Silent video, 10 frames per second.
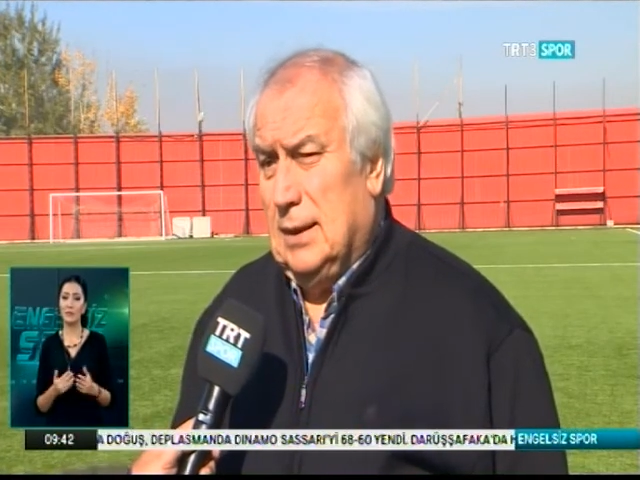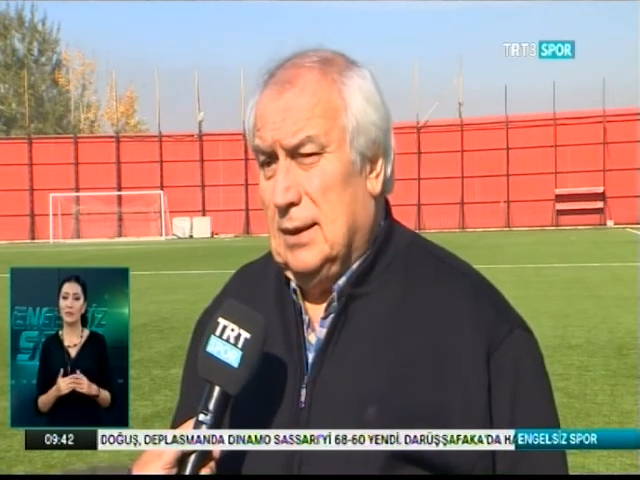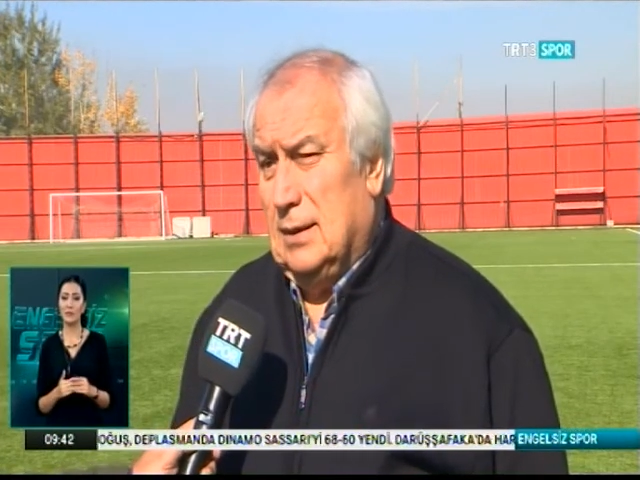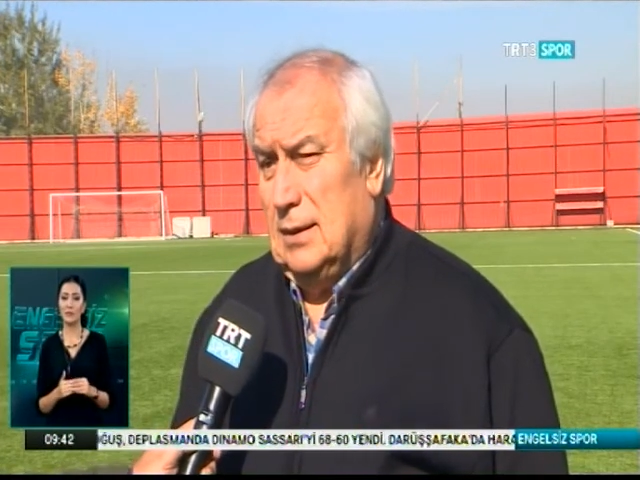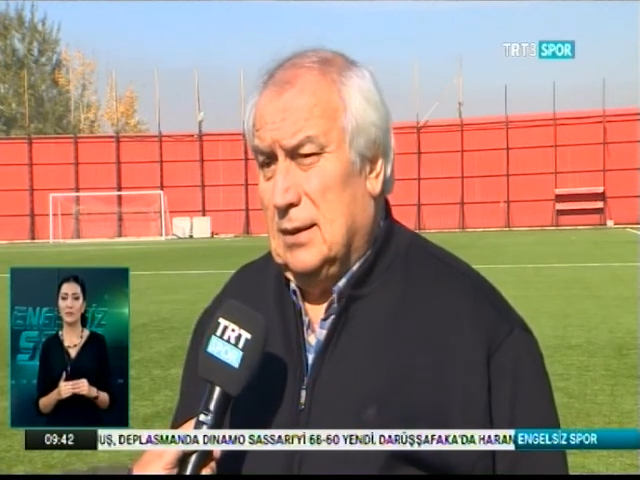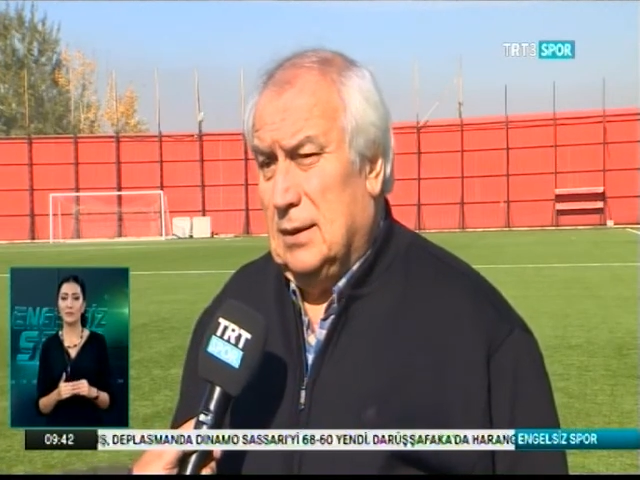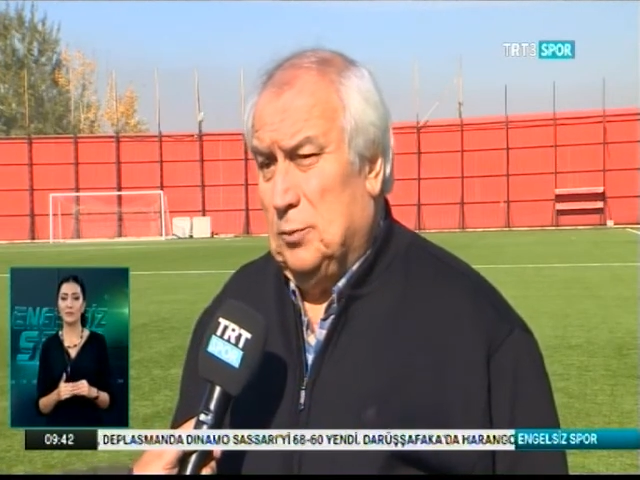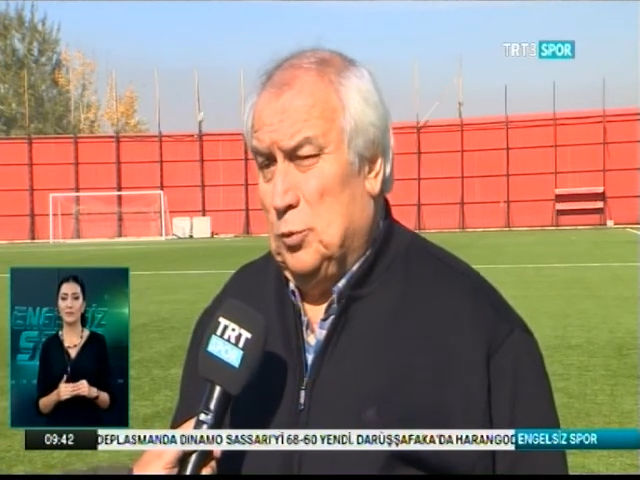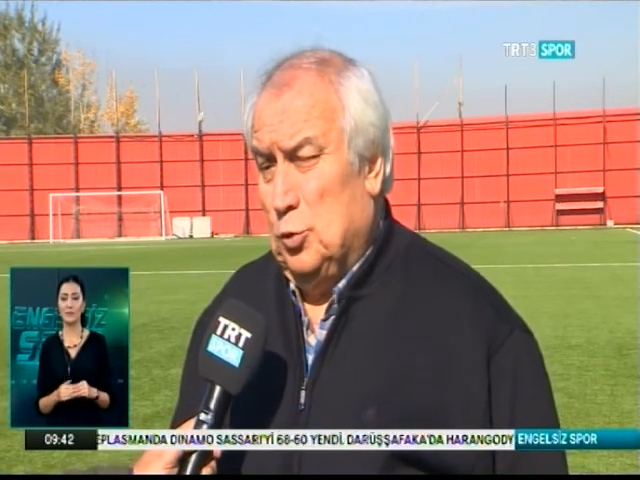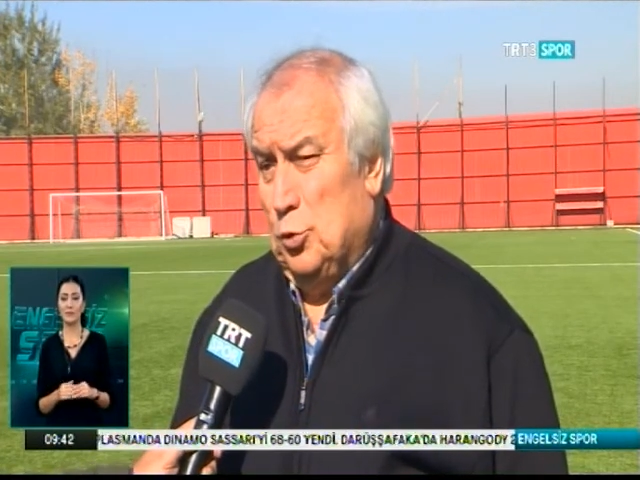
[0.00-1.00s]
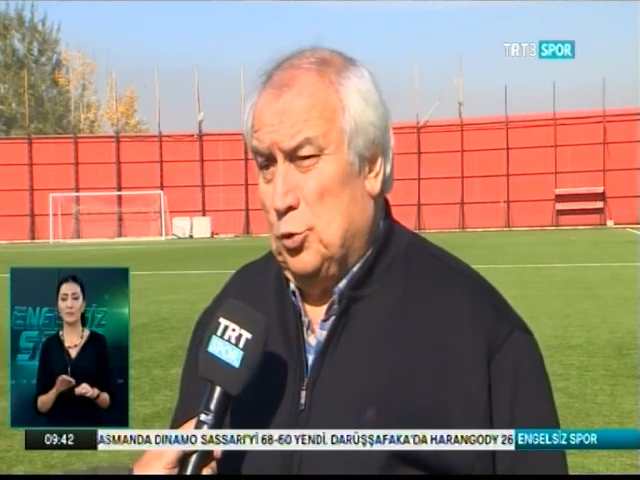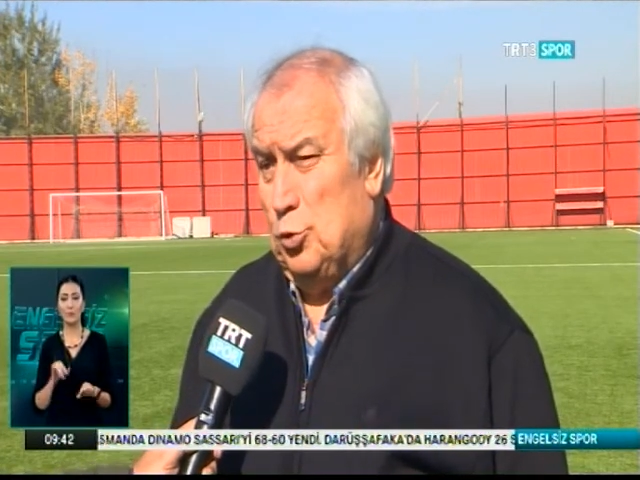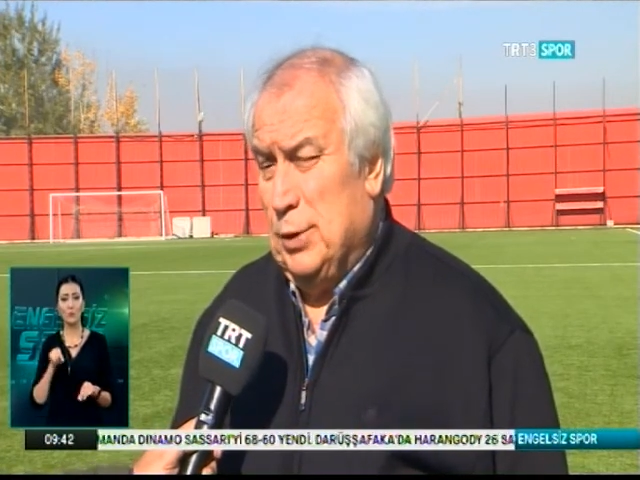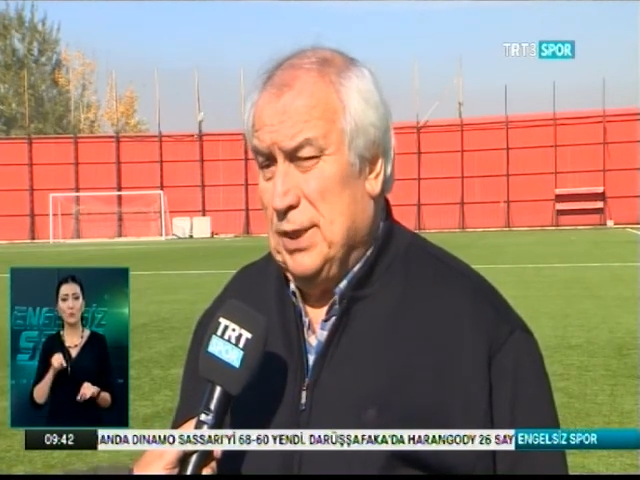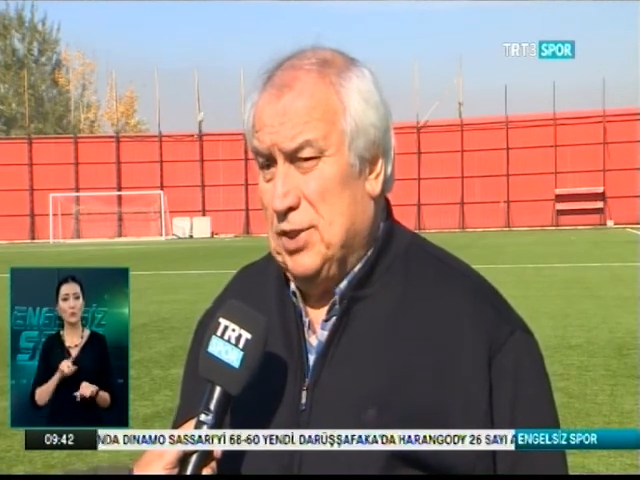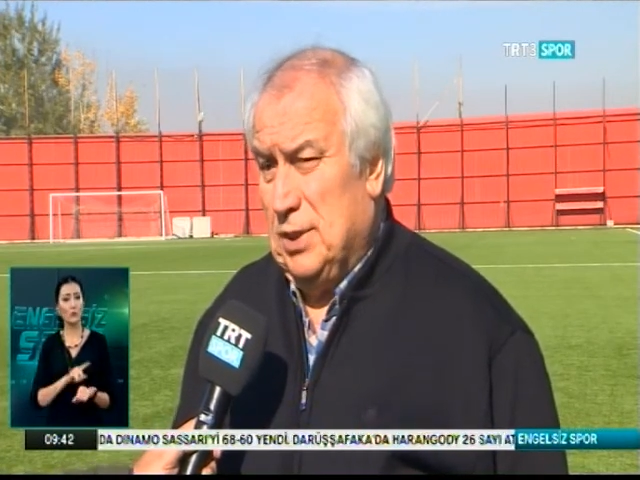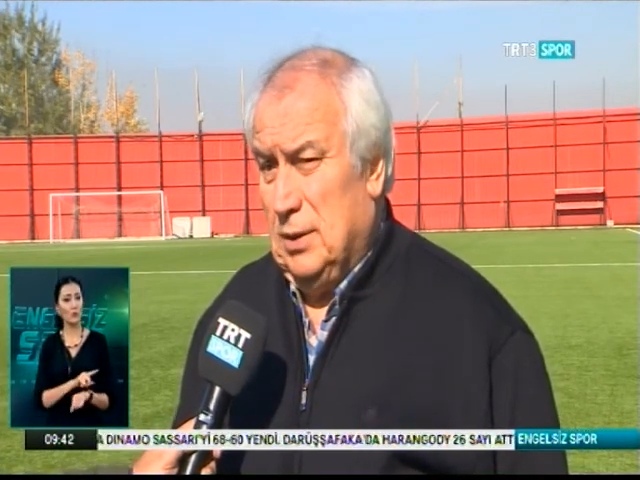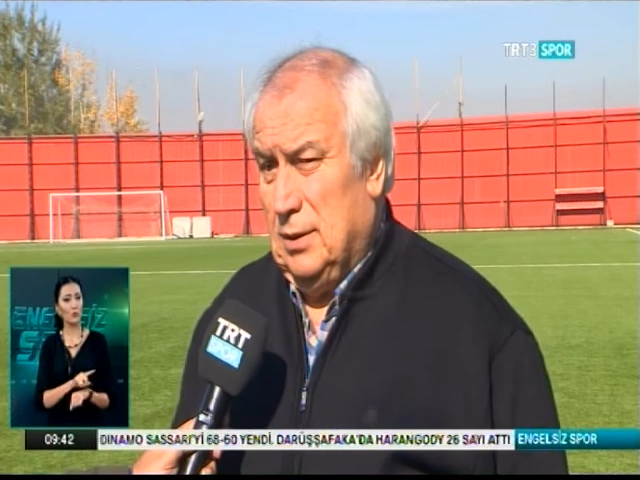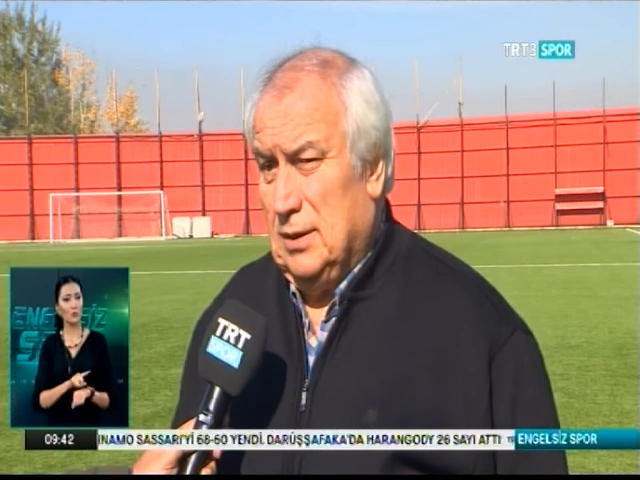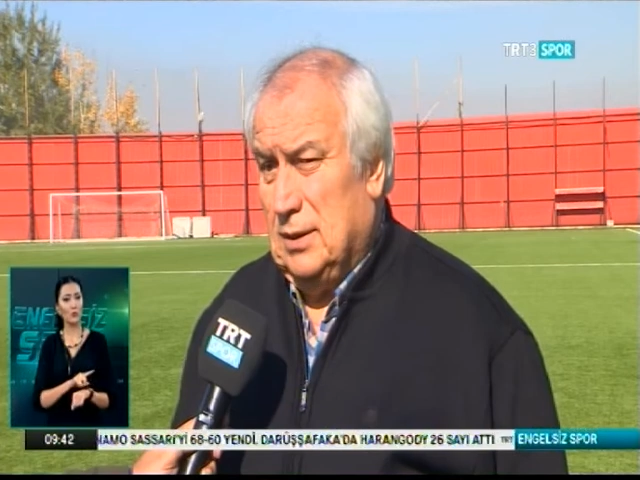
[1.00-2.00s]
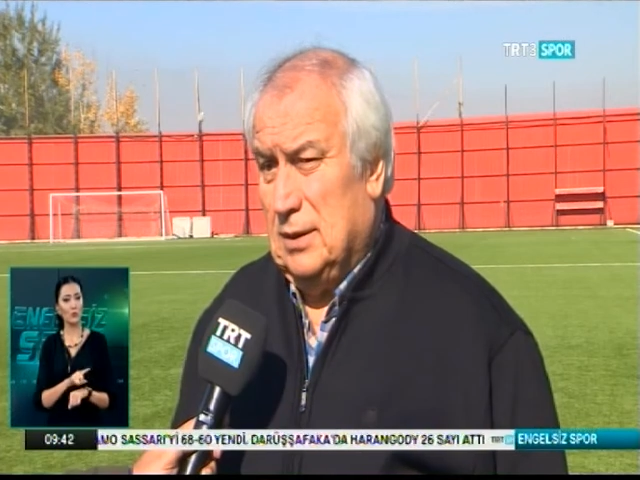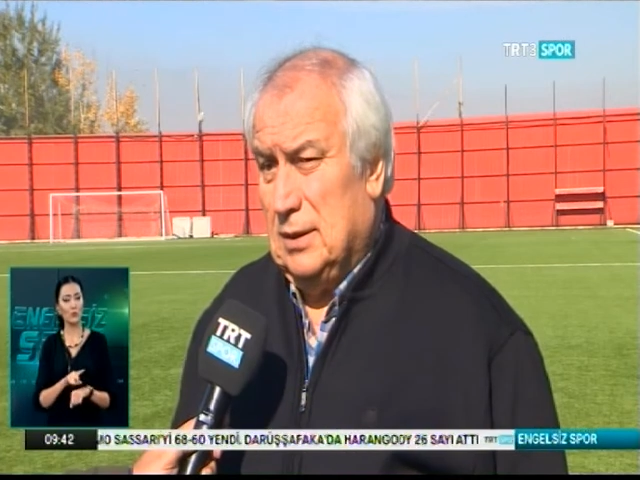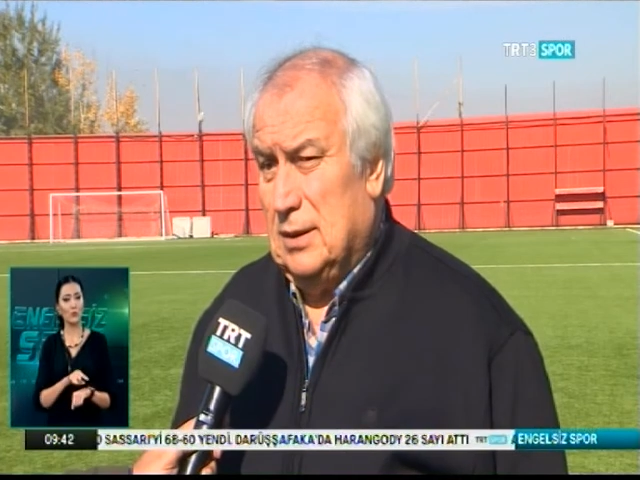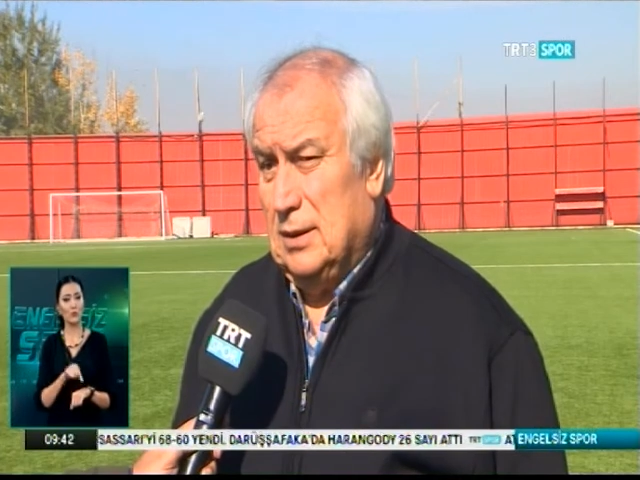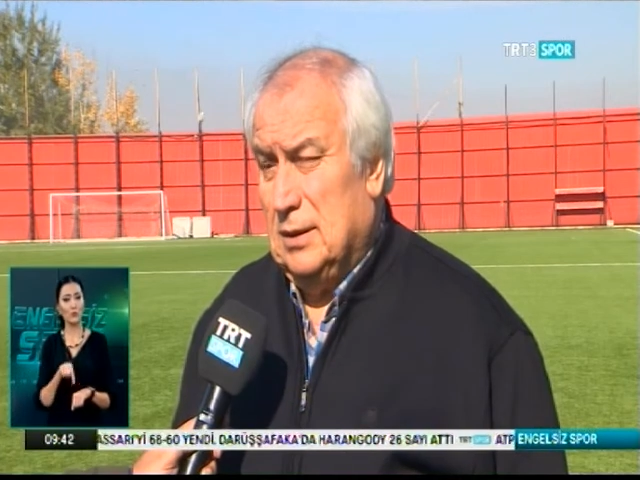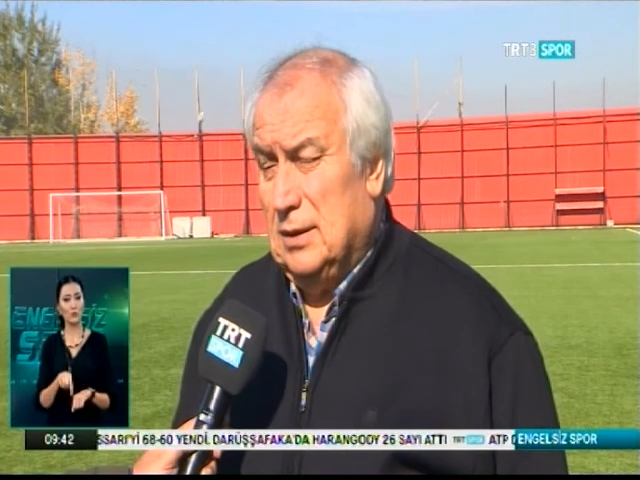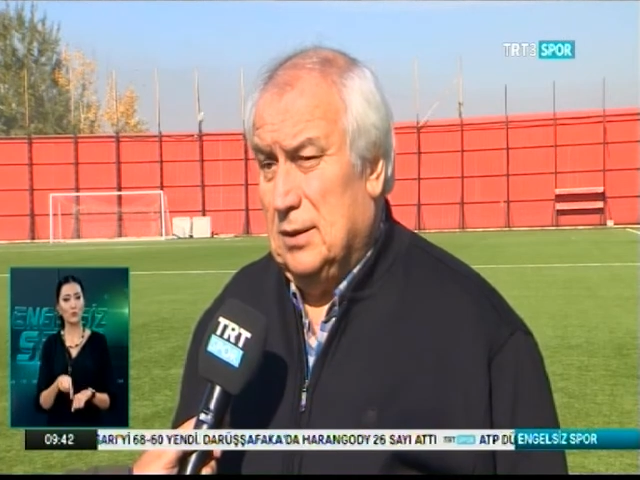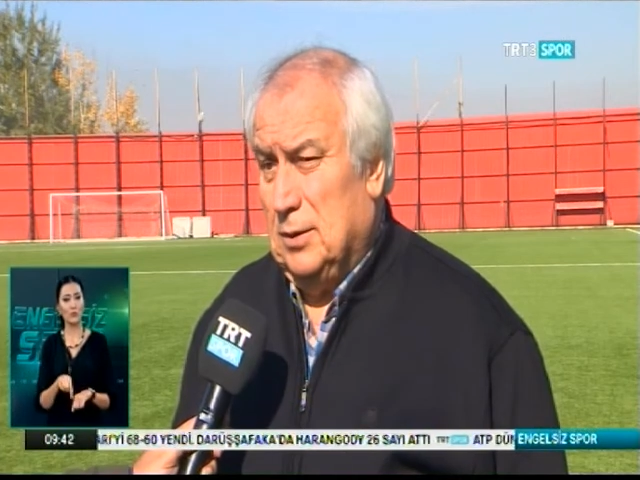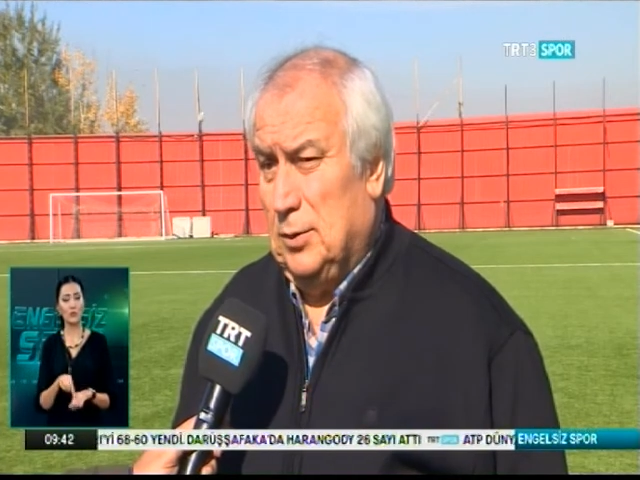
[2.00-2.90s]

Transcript: e, bu sürecin e,